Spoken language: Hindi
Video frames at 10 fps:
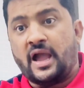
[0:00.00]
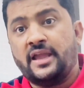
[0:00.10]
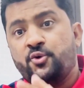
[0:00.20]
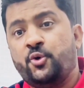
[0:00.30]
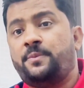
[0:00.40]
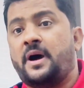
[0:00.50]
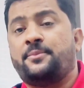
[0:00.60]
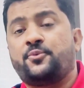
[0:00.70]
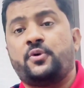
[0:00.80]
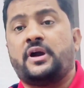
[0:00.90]
आई होप
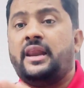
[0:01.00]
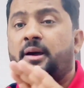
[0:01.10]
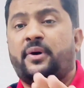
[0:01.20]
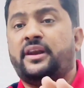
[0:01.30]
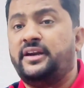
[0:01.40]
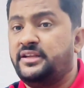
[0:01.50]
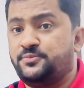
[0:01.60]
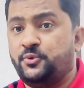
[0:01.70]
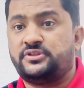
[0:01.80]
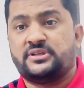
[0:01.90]
आपको काला पानी
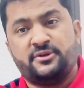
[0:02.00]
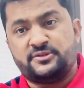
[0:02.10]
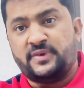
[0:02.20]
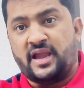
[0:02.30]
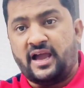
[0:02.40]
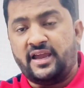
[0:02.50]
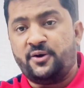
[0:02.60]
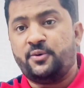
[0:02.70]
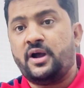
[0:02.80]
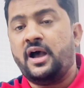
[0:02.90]
डिस्प्यूट समझ में आया
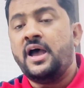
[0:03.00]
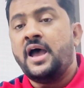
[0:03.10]
होगा